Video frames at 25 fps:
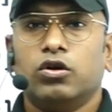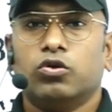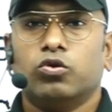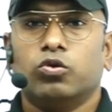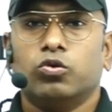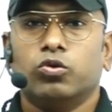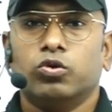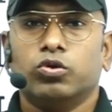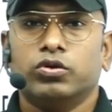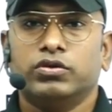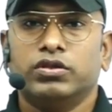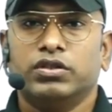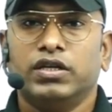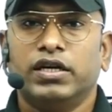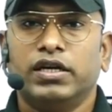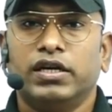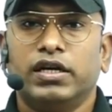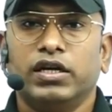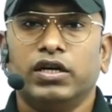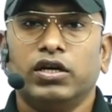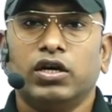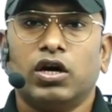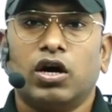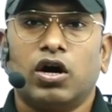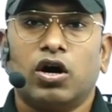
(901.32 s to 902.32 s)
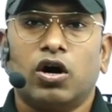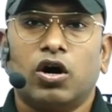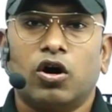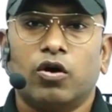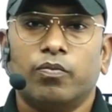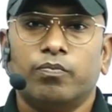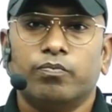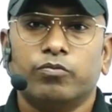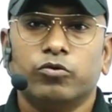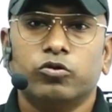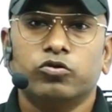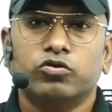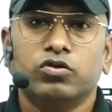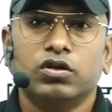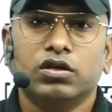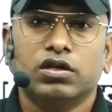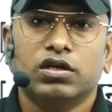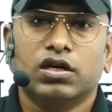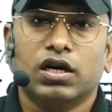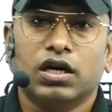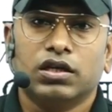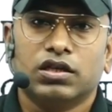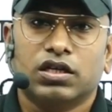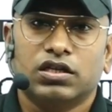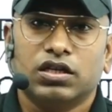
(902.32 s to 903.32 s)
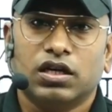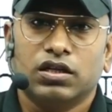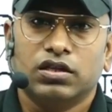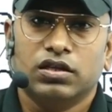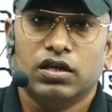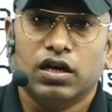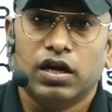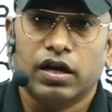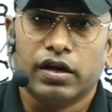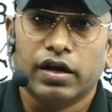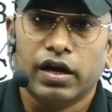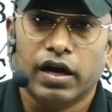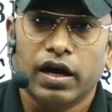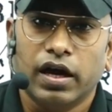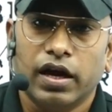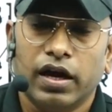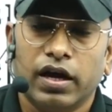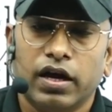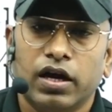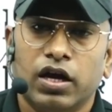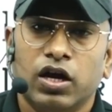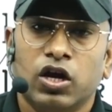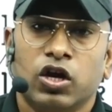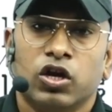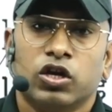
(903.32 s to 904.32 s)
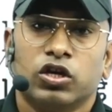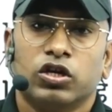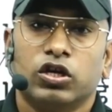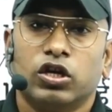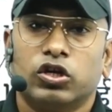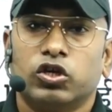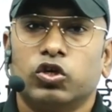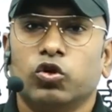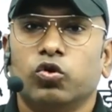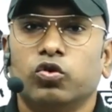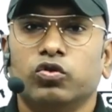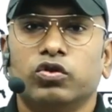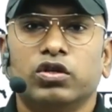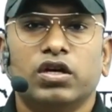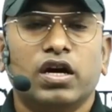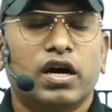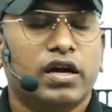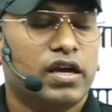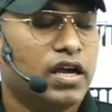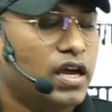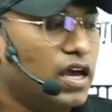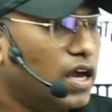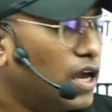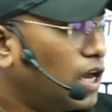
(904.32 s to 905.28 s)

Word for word: को सिटी ऑफ म्यूजिक का दर्जा दिया गया है ये क्यों दिया गया है